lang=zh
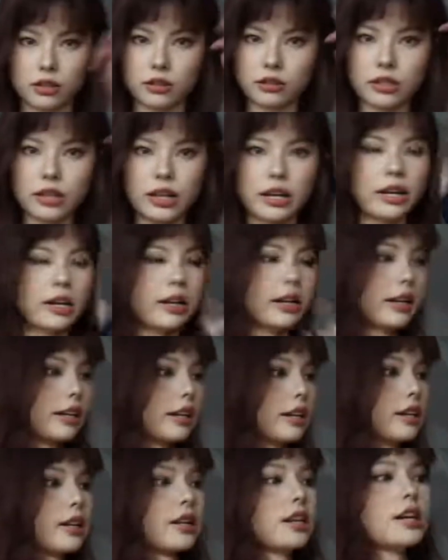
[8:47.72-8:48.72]
OK，
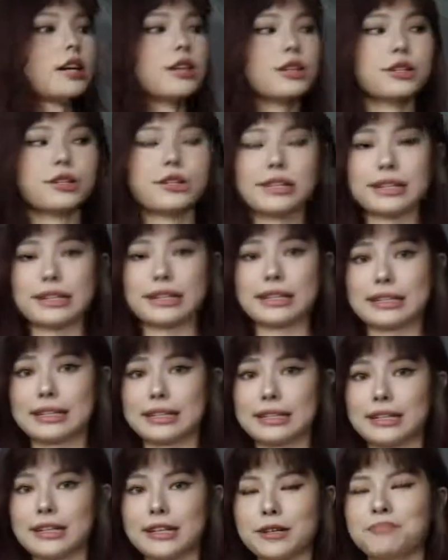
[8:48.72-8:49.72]
这一
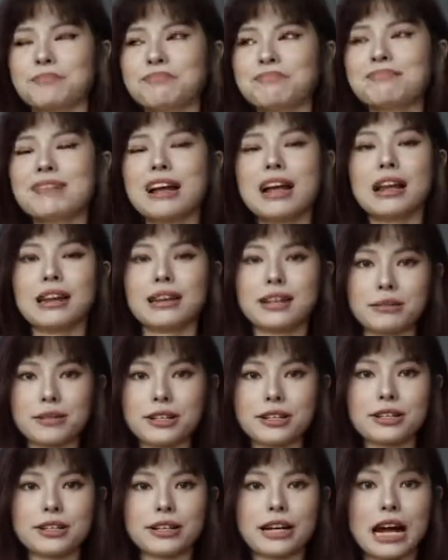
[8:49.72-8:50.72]
件里
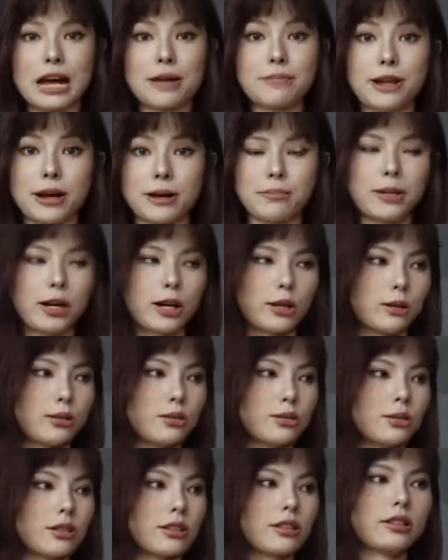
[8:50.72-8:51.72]
面这个还蛮暴
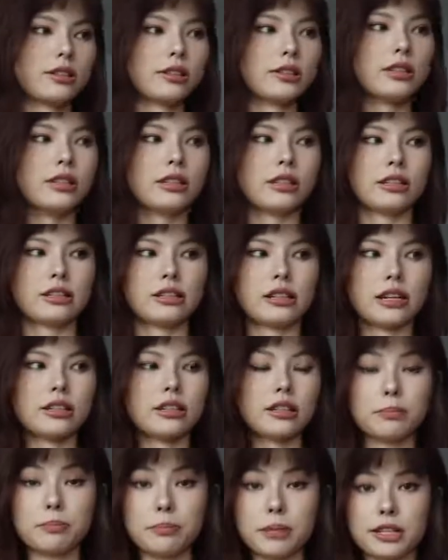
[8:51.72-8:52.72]
露的呢，它
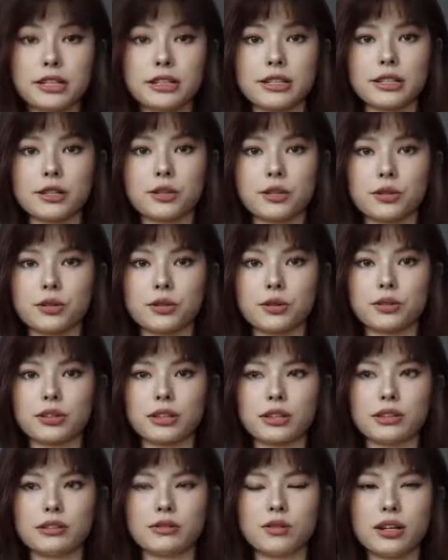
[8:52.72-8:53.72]
这个背心是有
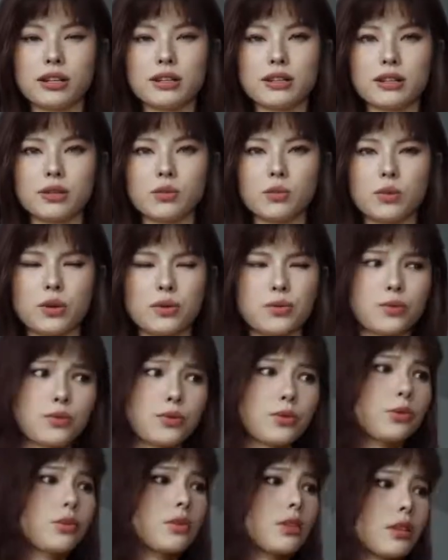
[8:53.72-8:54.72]
点类似文
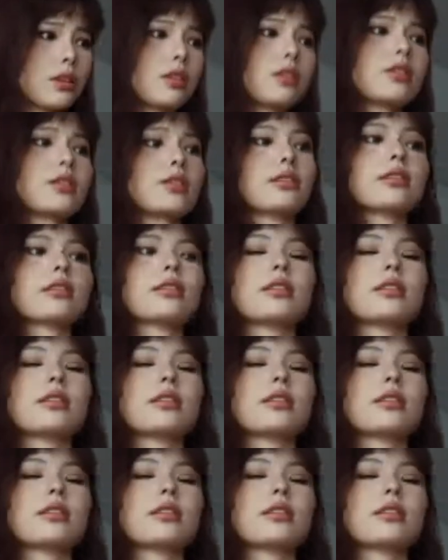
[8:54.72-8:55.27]
胸的设计